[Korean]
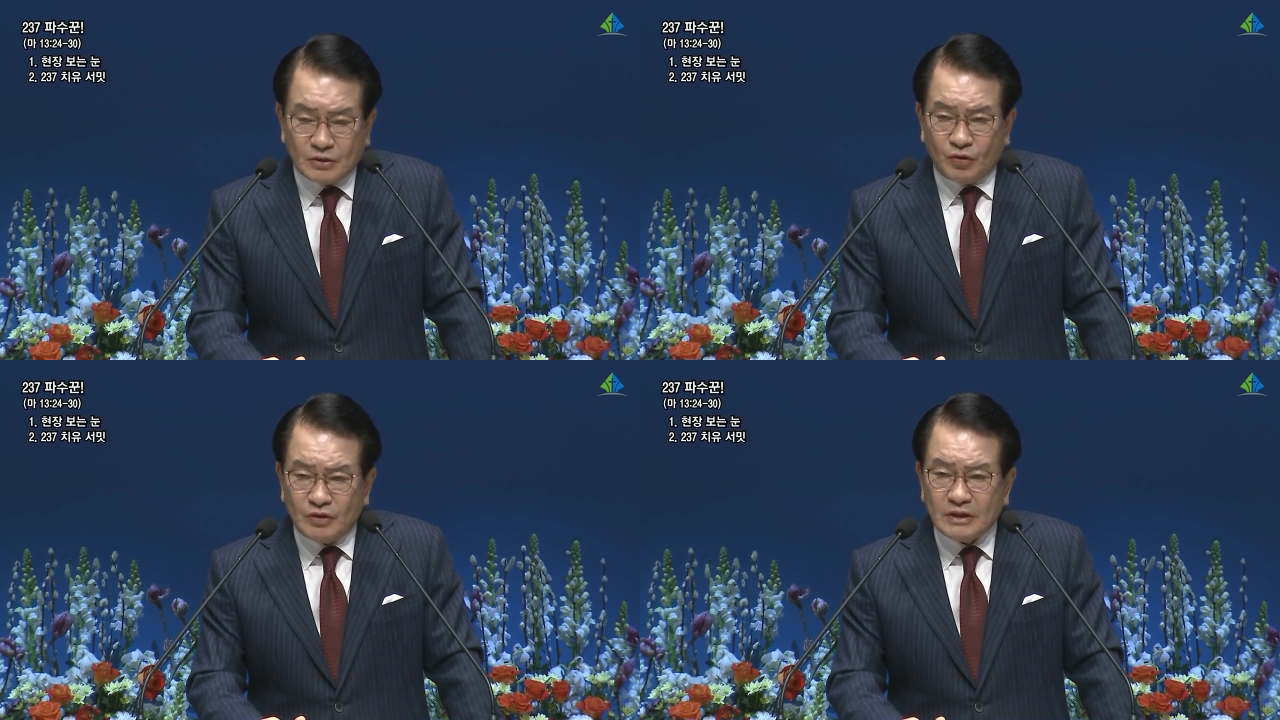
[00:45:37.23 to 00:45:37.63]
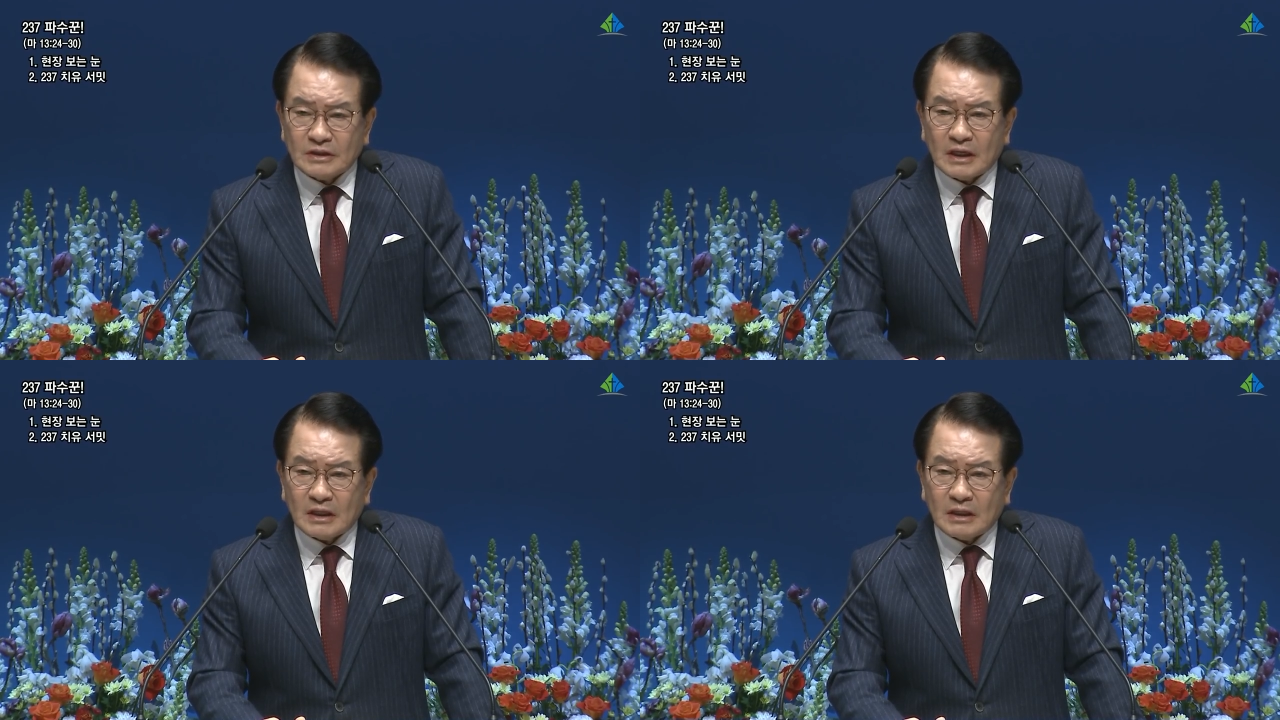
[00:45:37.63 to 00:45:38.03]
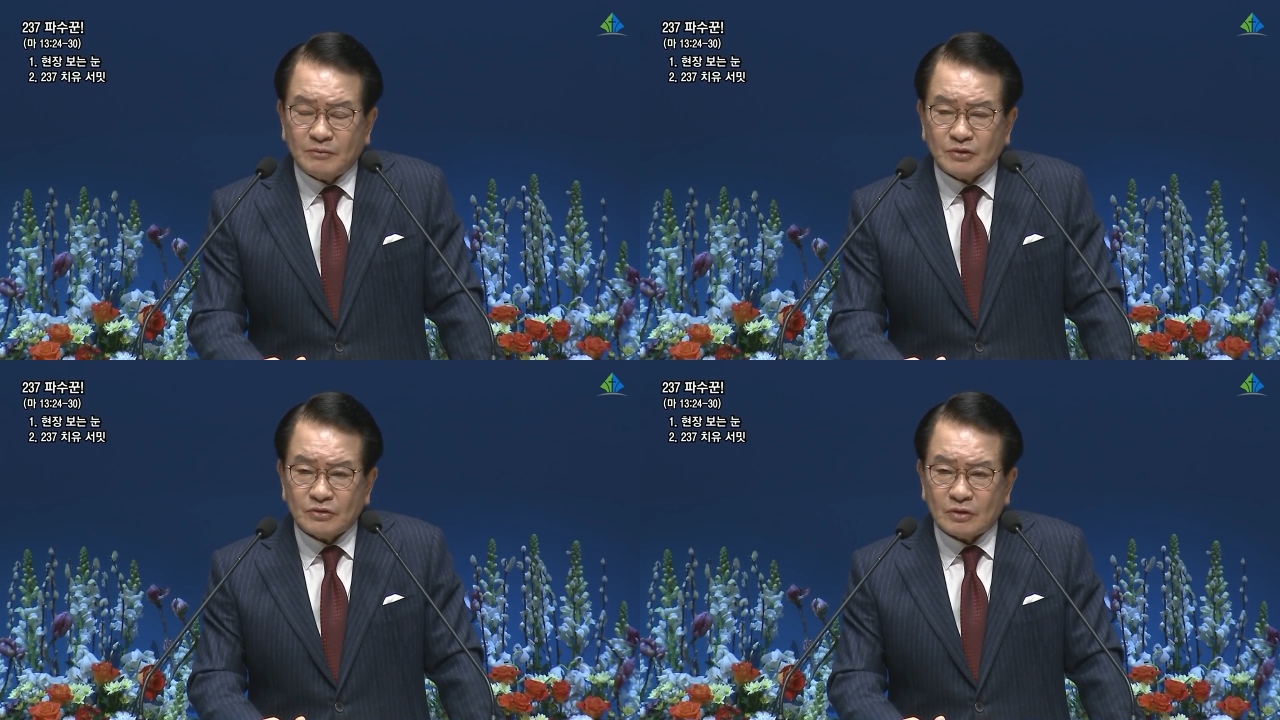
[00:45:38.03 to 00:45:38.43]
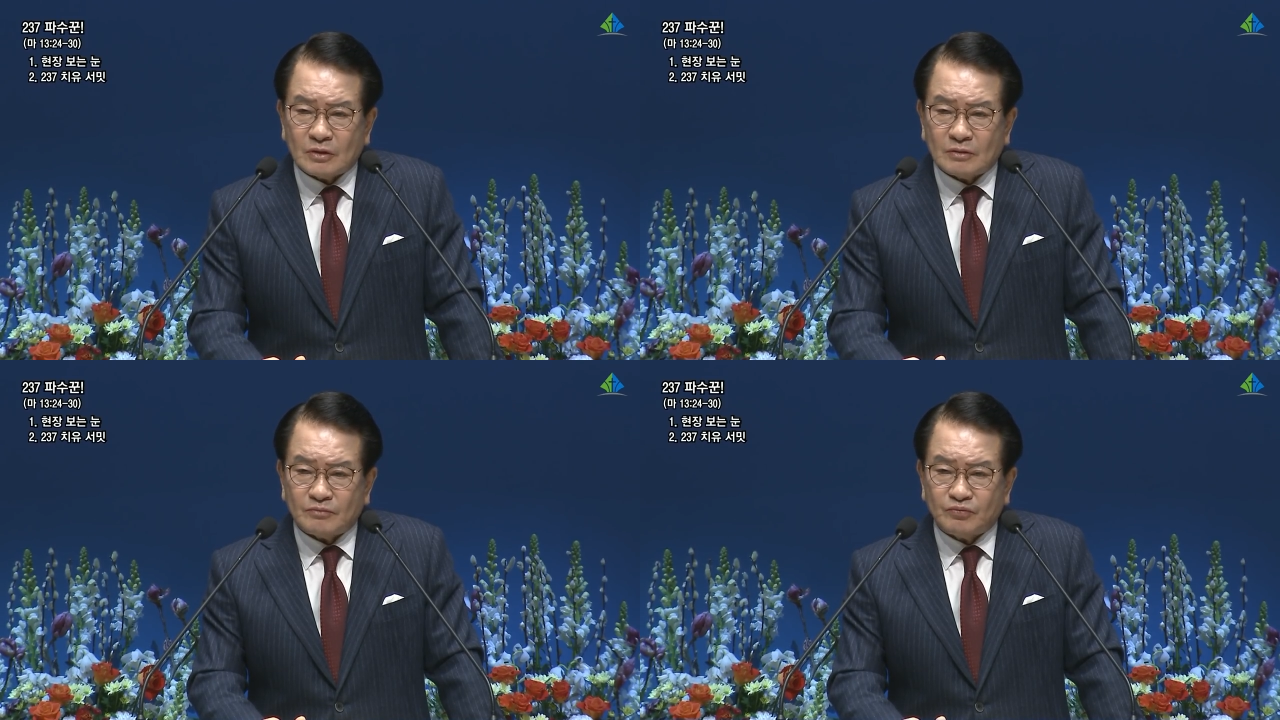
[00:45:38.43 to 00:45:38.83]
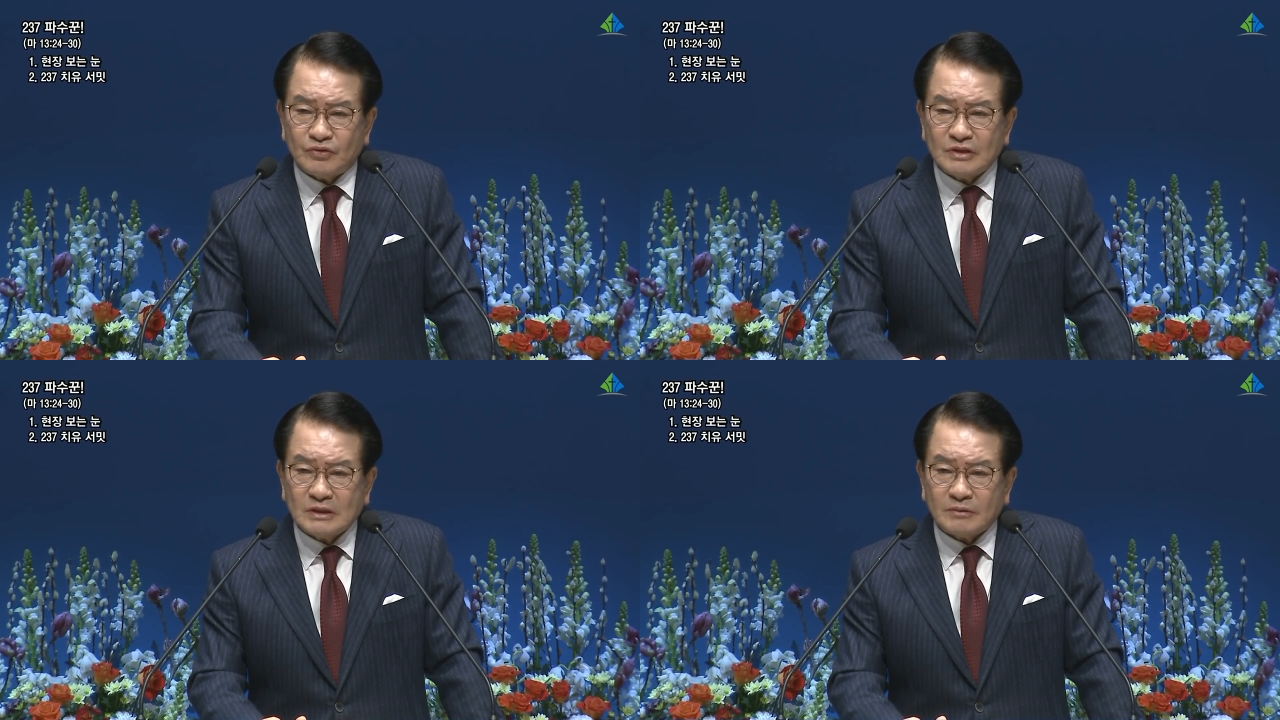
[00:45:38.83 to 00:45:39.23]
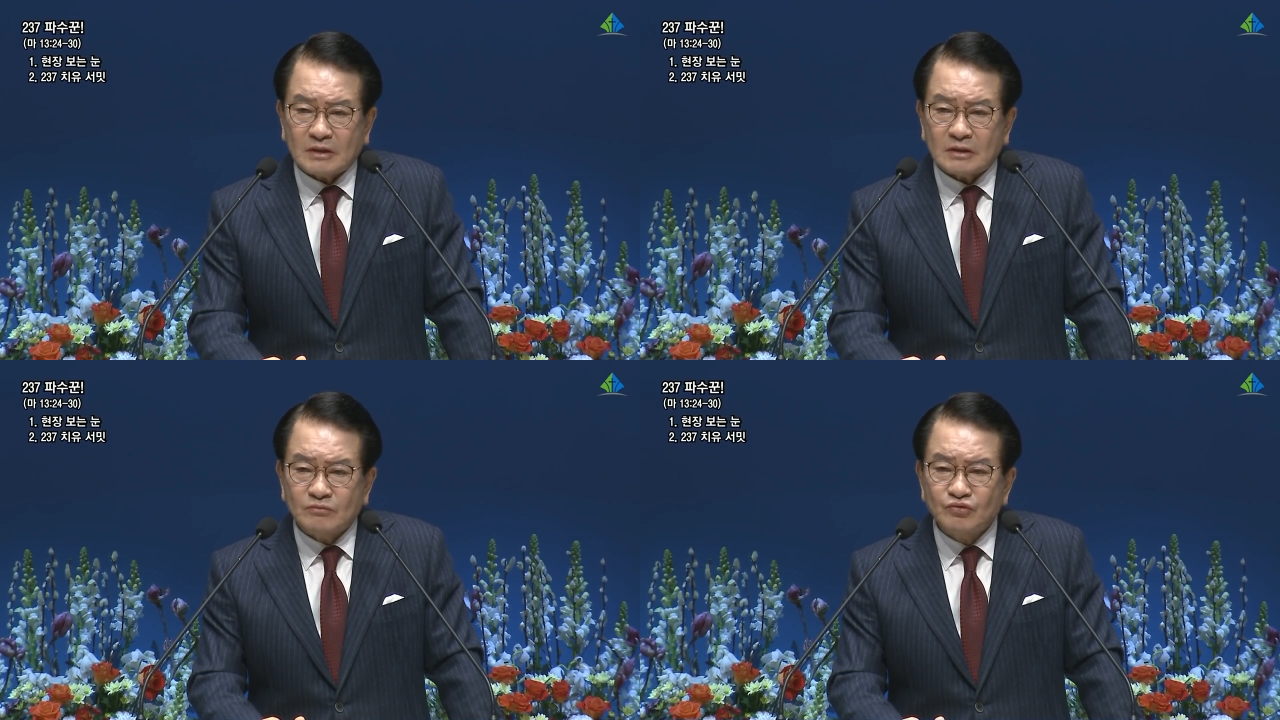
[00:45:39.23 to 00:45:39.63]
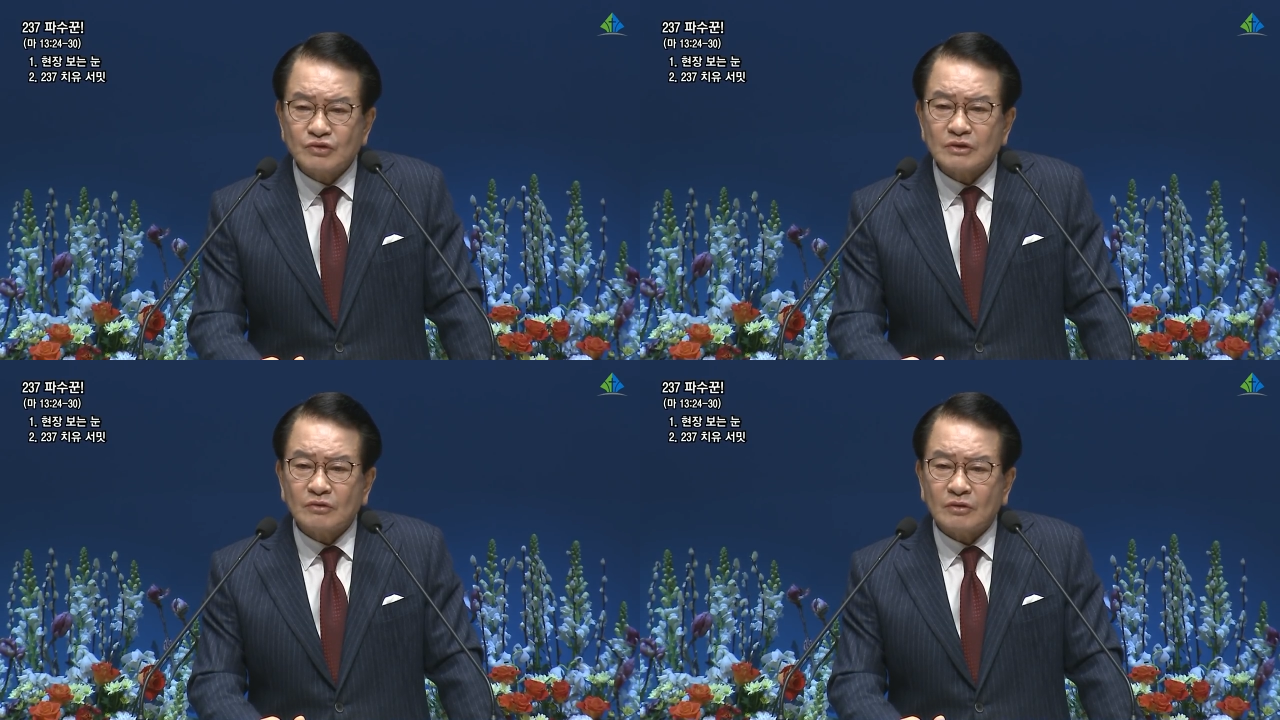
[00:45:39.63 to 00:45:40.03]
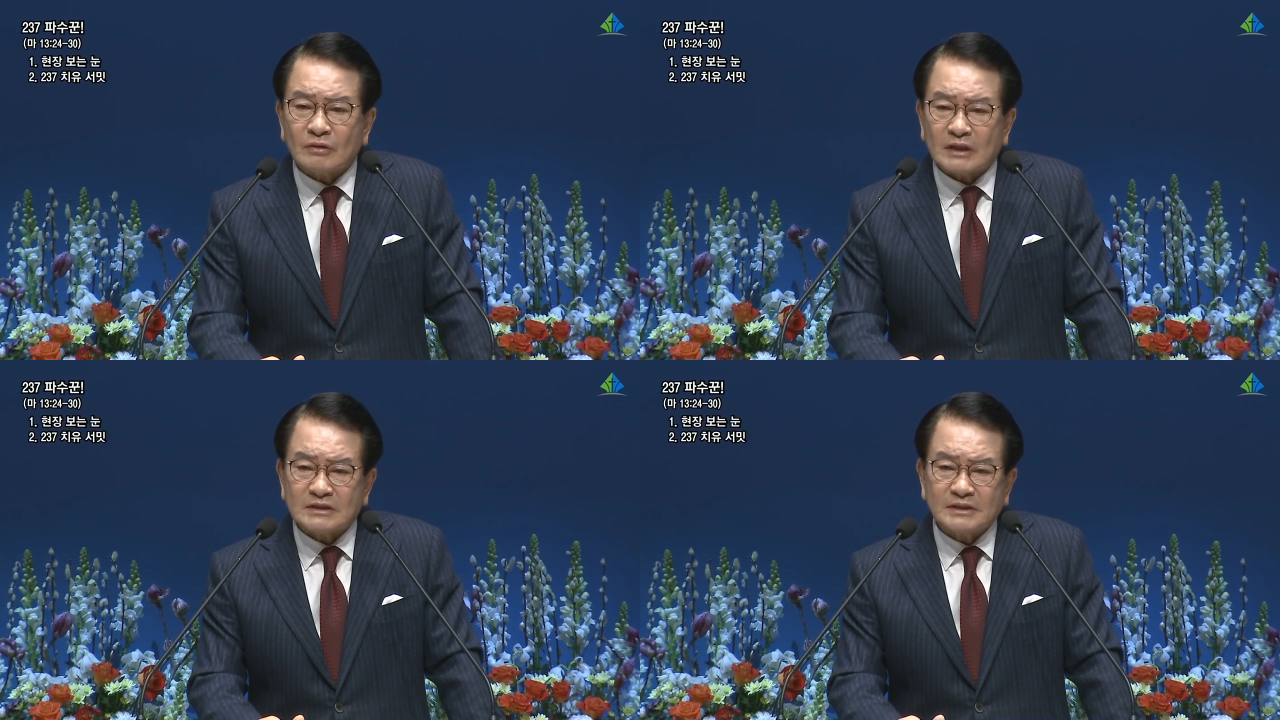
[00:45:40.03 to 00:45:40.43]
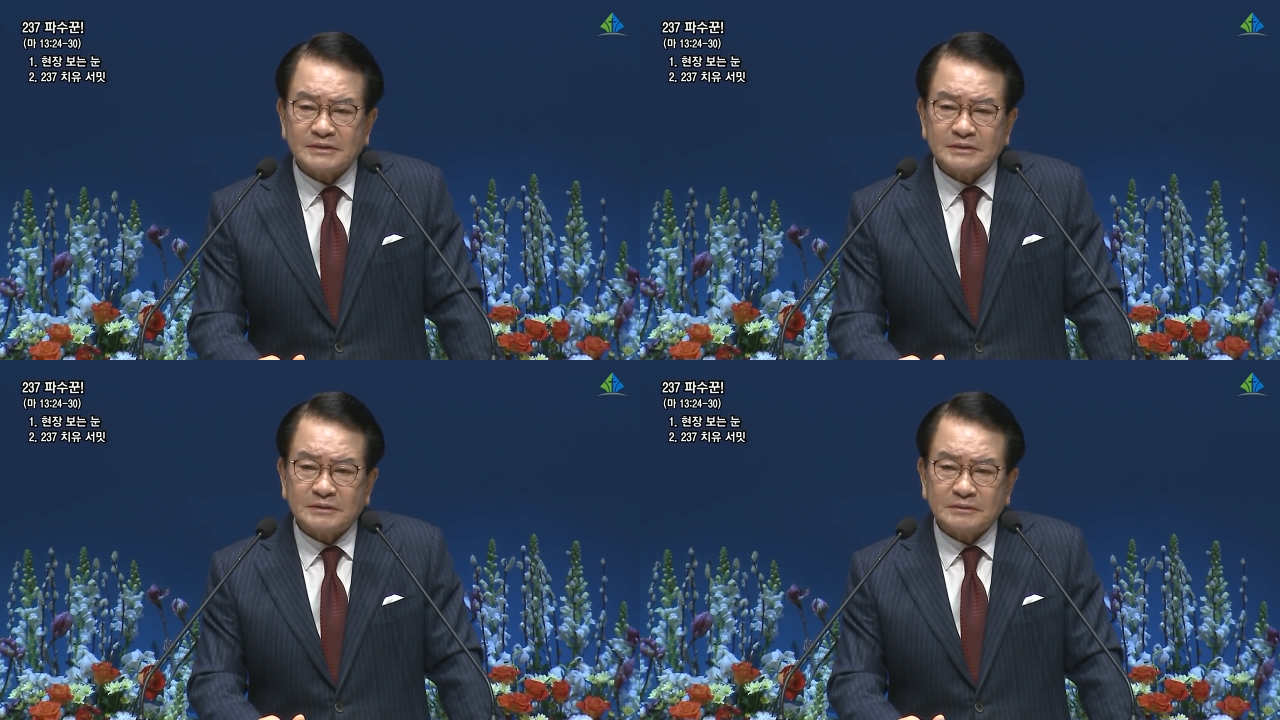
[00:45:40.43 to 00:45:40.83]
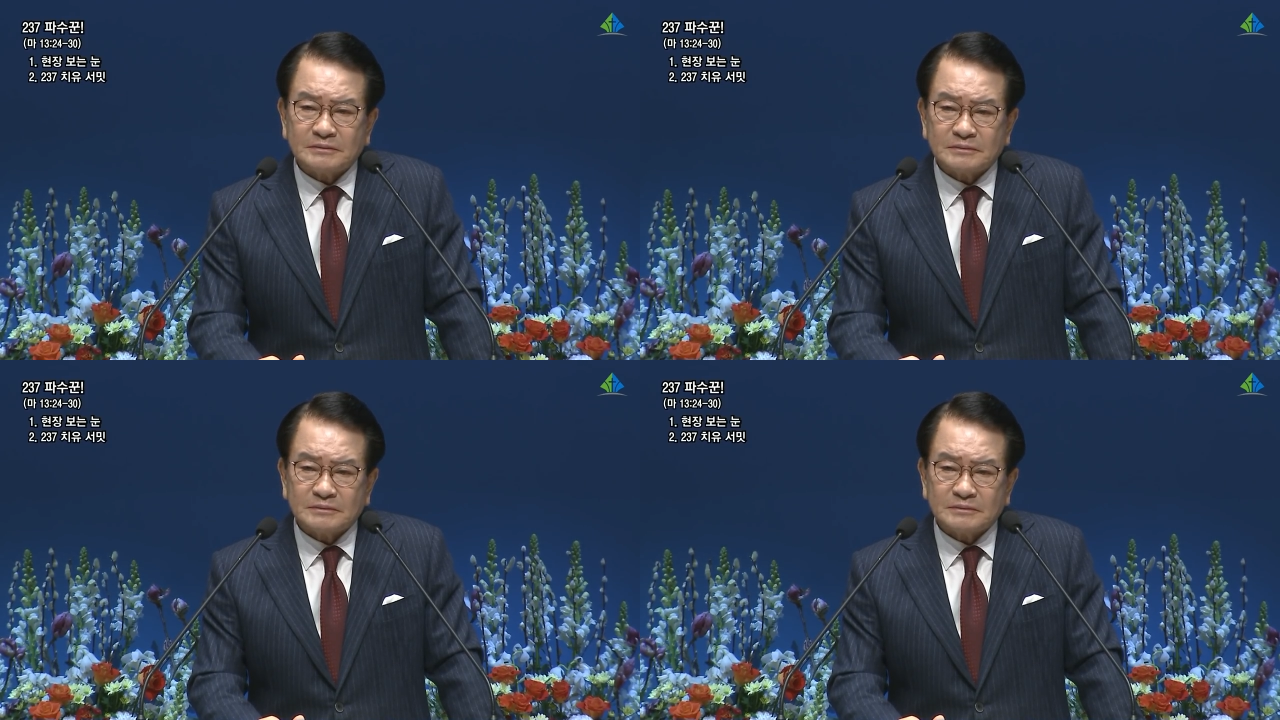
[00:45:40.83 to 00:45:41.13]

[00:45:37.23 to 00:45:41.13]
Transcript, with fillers: 교인이 타락하면요, 불신자보다 더 무서워요. 아시겠어요?